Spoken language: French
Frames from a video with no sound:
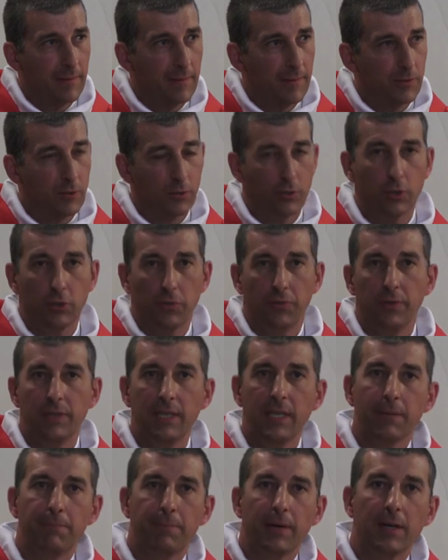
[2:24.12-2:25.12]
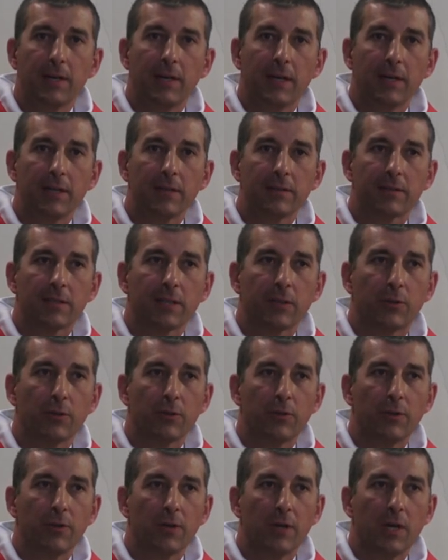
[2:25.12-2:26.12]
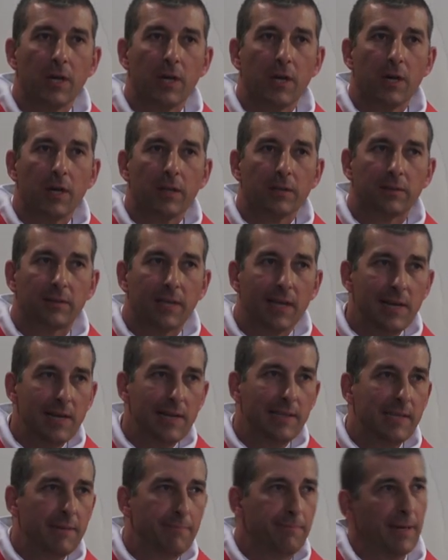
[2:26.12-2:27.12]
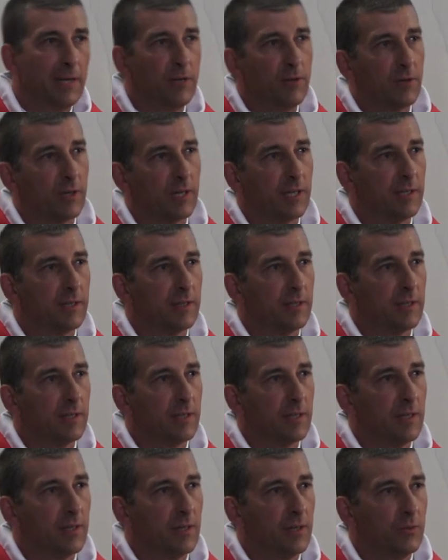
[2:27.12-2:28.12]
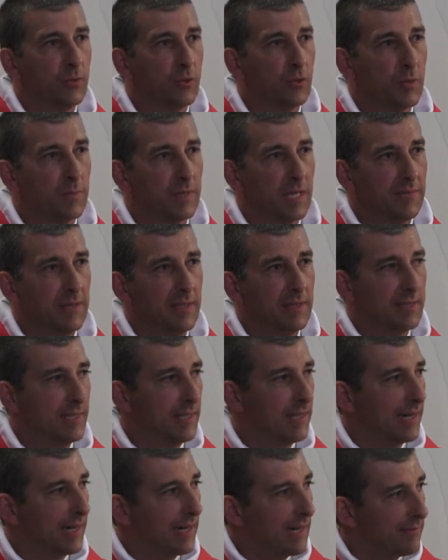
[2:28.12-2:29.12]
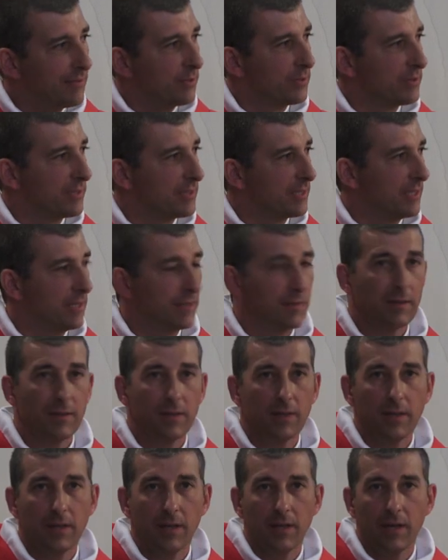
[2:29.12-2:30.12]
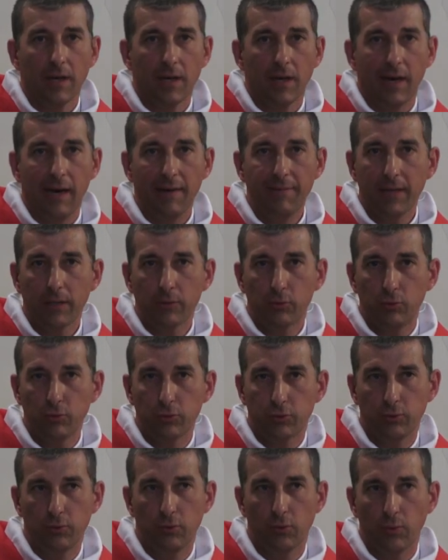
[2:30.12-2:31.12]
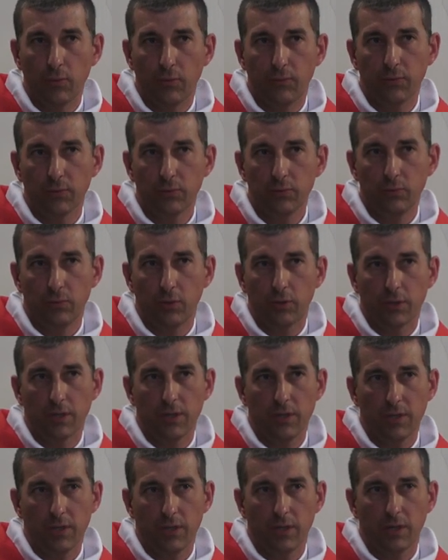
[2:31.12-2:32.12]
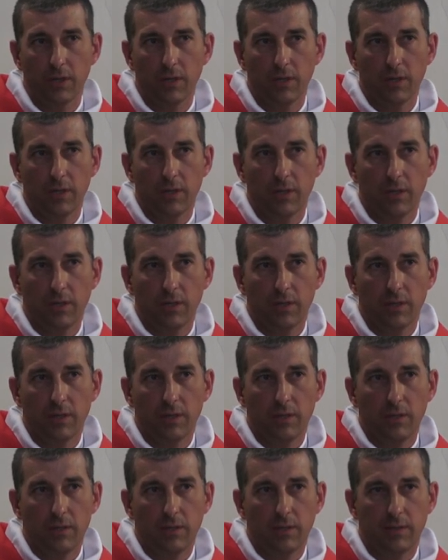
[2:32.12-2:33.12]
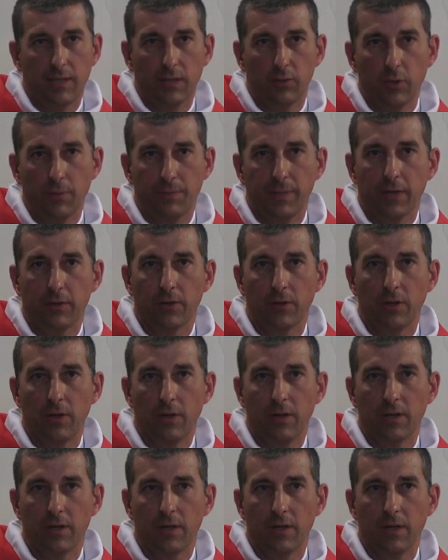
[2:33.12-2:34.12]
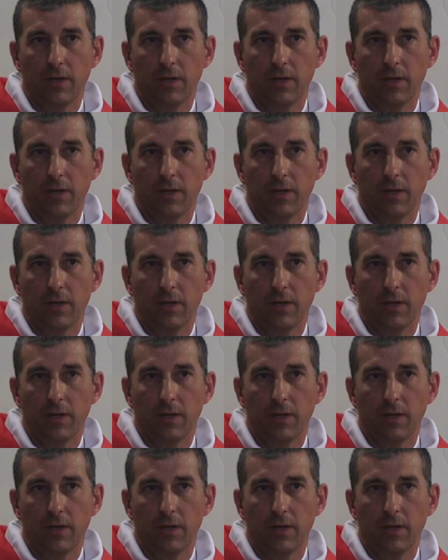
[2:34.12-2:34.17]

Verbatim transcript: Ce que je veux dire par là, c'est que, tels des pèlerins, nous sommes invités à avancer, avec toujours au fond du cœur cette parole.